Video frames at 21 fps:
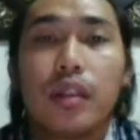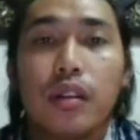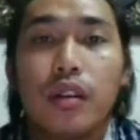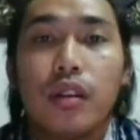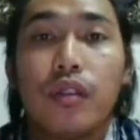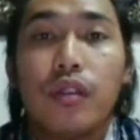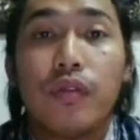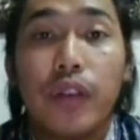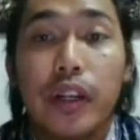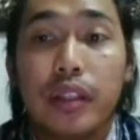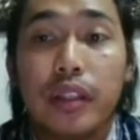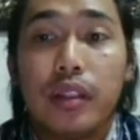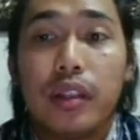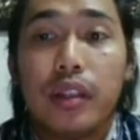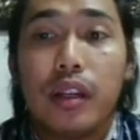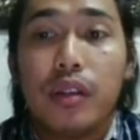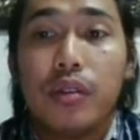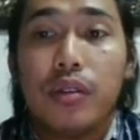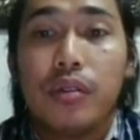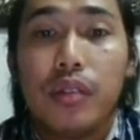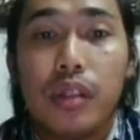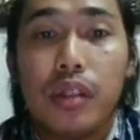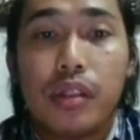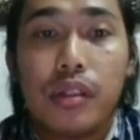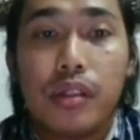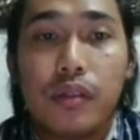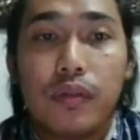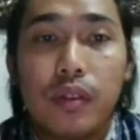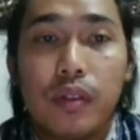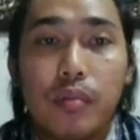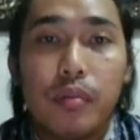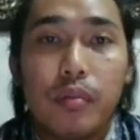convert ng
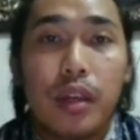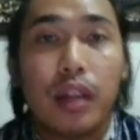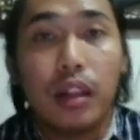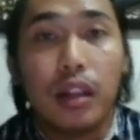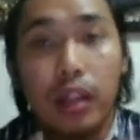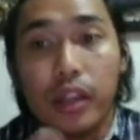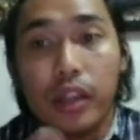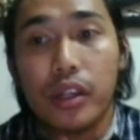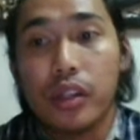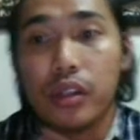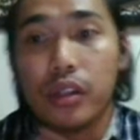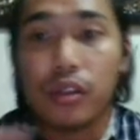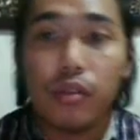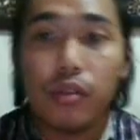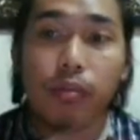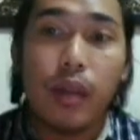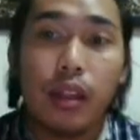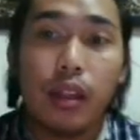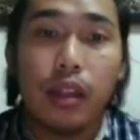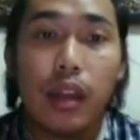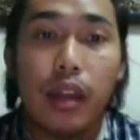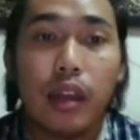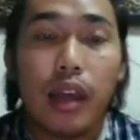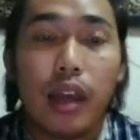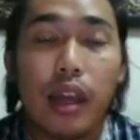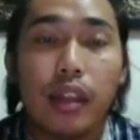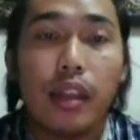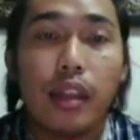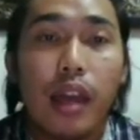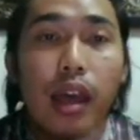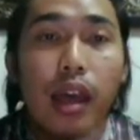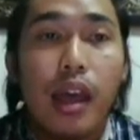units from English to metric
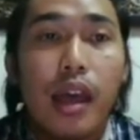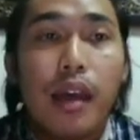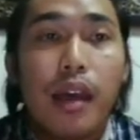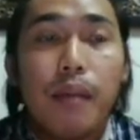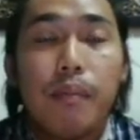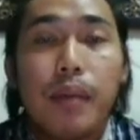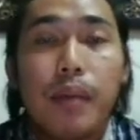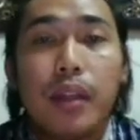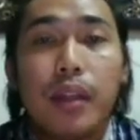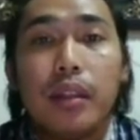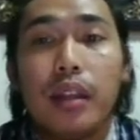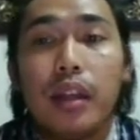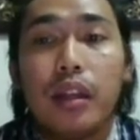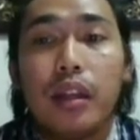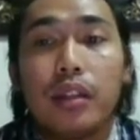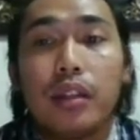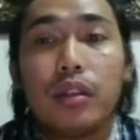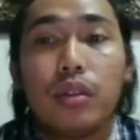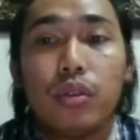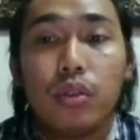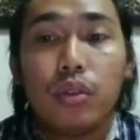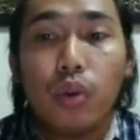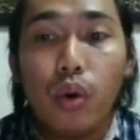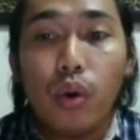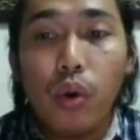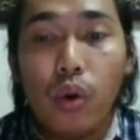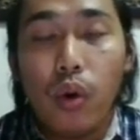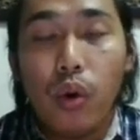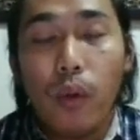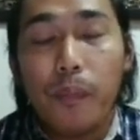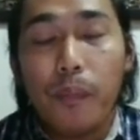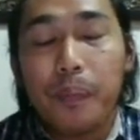and metric
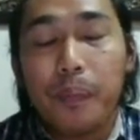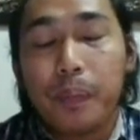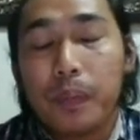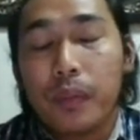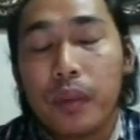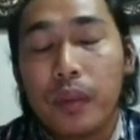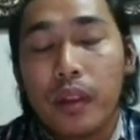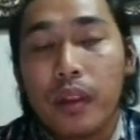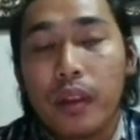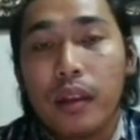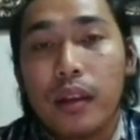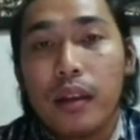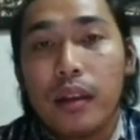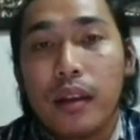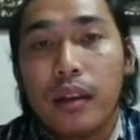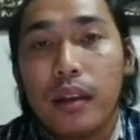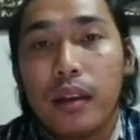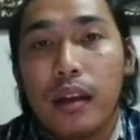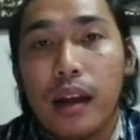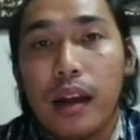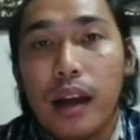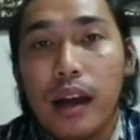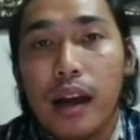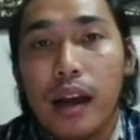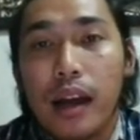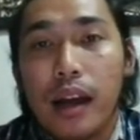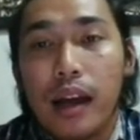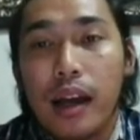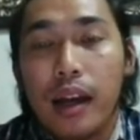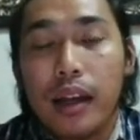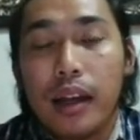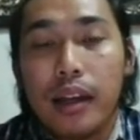to
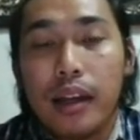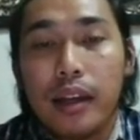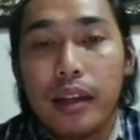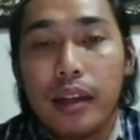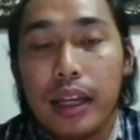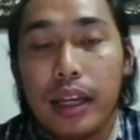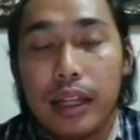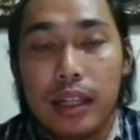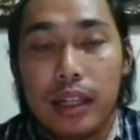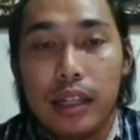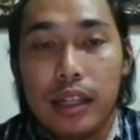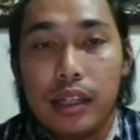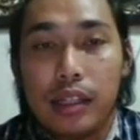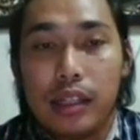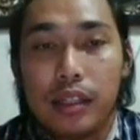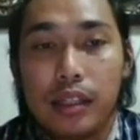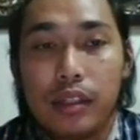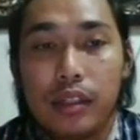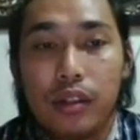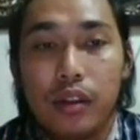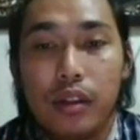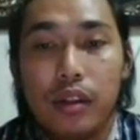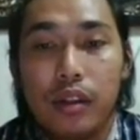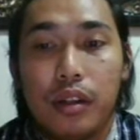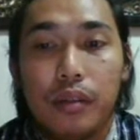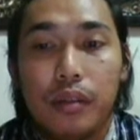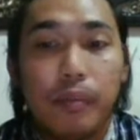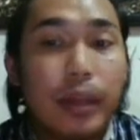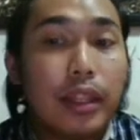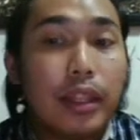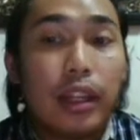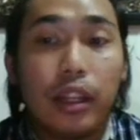uh, English or
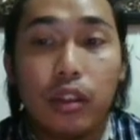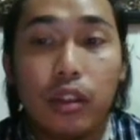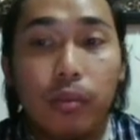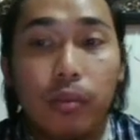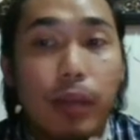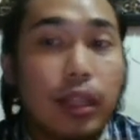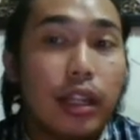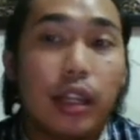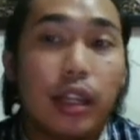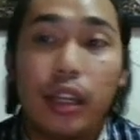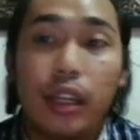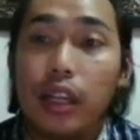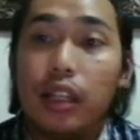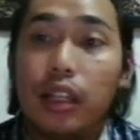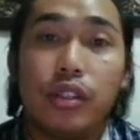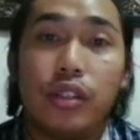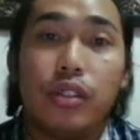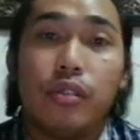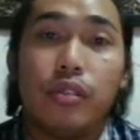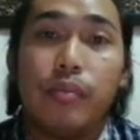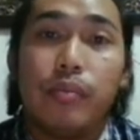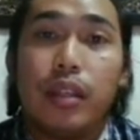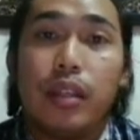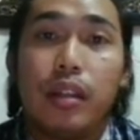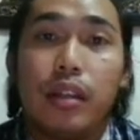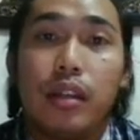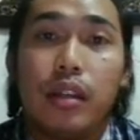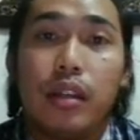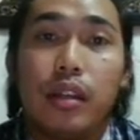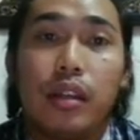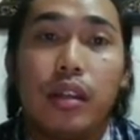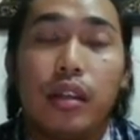metric to metric English to metric
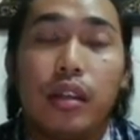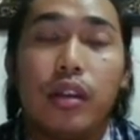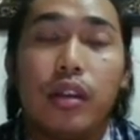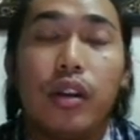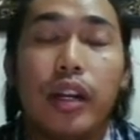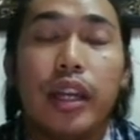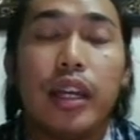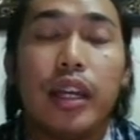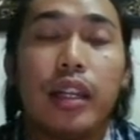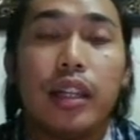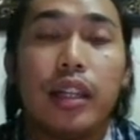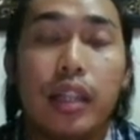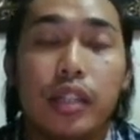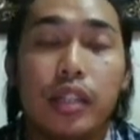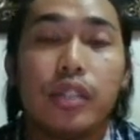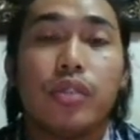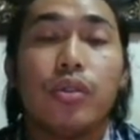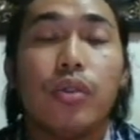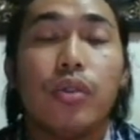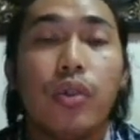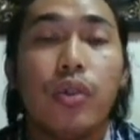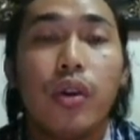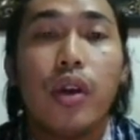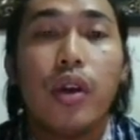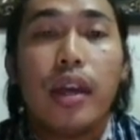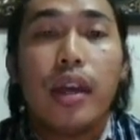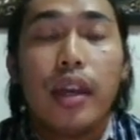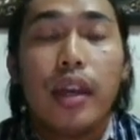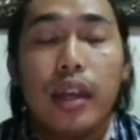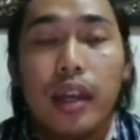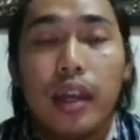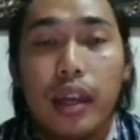or English to
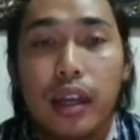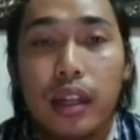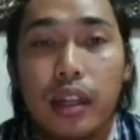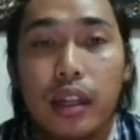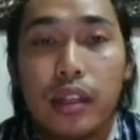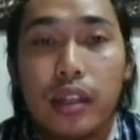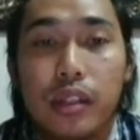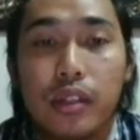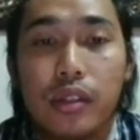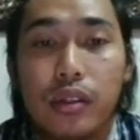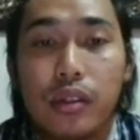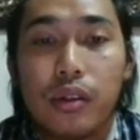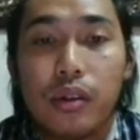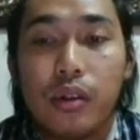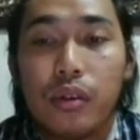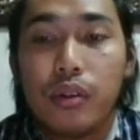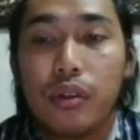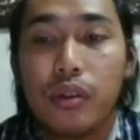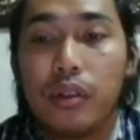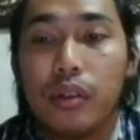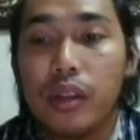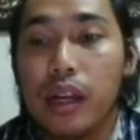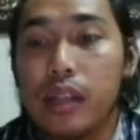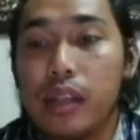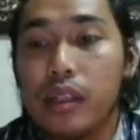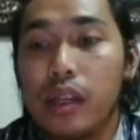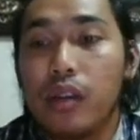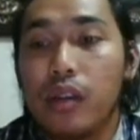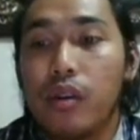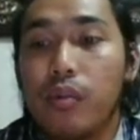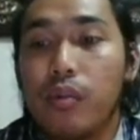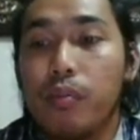English. So yun guys,
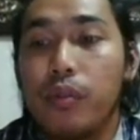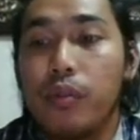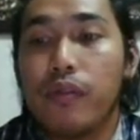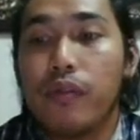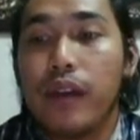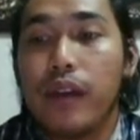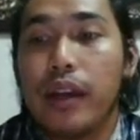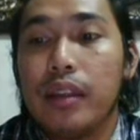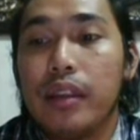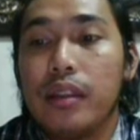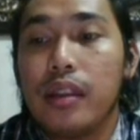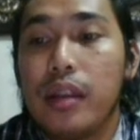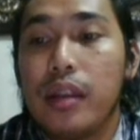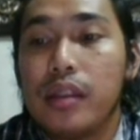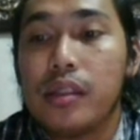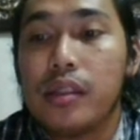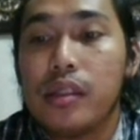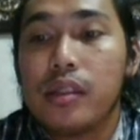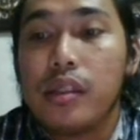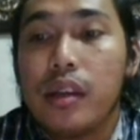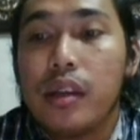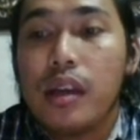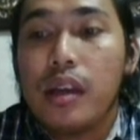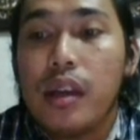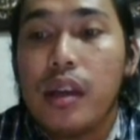I hope you find this